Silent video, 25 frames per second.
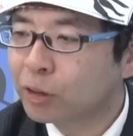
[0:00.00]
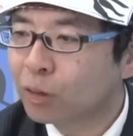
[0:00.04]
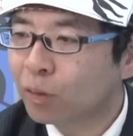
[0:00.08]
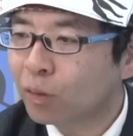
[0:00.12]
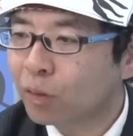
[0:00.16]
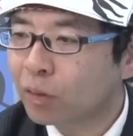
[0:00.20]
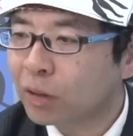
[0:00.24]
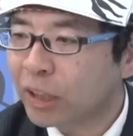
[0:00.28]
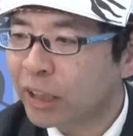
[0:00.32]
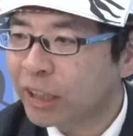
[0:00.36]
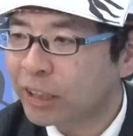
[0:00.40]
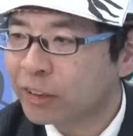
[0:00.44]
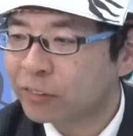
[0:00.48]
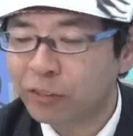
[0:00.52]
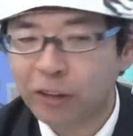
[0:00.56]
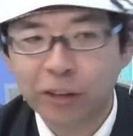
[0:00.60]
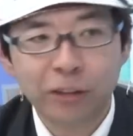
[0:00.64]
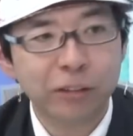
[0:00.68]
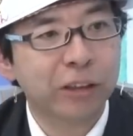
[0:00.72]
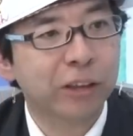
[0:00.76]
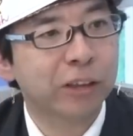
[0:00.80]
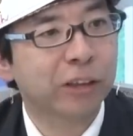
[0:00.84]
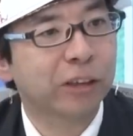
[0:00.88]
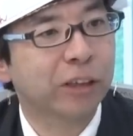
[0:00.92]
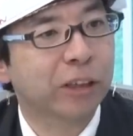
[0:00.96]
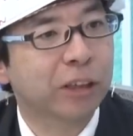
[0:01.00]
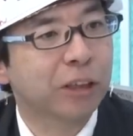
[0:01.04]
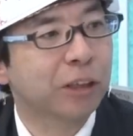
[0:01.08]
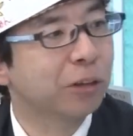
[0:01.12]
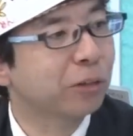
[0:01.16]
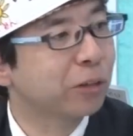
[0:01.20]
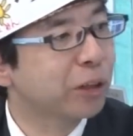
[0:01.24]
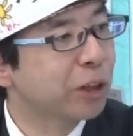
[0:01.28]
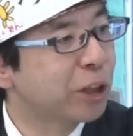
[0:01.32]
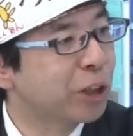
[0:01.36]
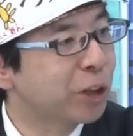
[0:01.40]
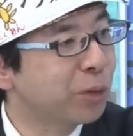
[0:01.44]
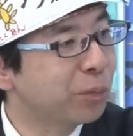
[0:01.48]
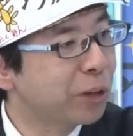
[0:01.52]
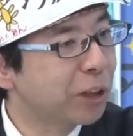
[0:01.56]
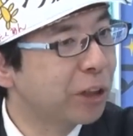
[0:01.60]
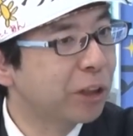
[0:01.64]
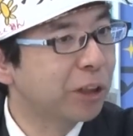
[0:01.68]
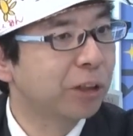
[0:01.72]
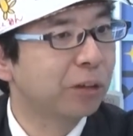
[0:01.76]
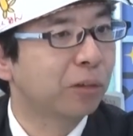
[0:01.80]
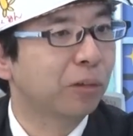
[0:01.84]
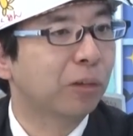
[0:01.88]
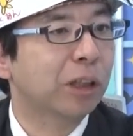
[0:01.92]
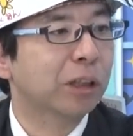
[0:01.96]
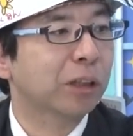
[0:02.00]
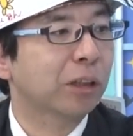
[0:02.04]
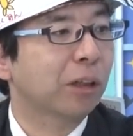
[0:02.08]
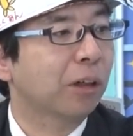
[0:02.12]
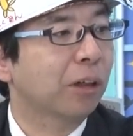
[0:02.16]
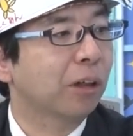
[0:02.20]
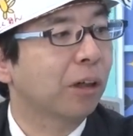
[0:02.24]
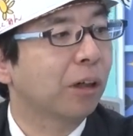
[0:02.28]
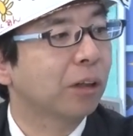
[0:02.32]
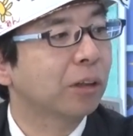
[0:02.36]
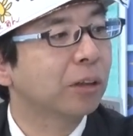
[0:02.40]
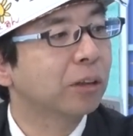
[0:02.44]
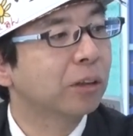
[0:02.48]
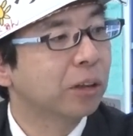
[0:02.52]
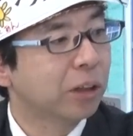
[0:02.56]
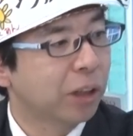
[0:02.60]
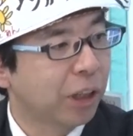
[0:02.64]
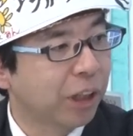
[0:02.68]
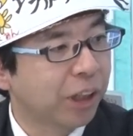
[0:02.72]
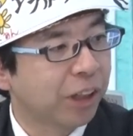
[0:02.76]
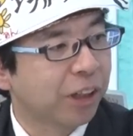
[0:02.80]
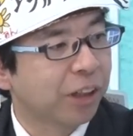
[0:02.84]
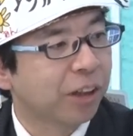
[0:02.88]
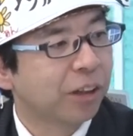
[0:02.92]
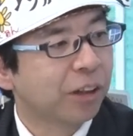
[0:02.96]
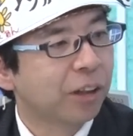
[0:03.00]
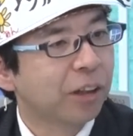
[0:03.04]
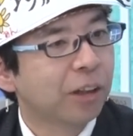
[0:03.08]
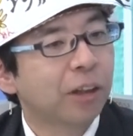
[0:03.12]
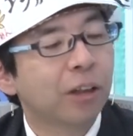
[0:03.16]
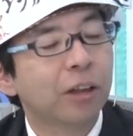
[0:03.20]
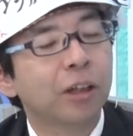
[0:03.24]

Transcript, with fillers: 妖怪ファンの間で非常に知名度が高くて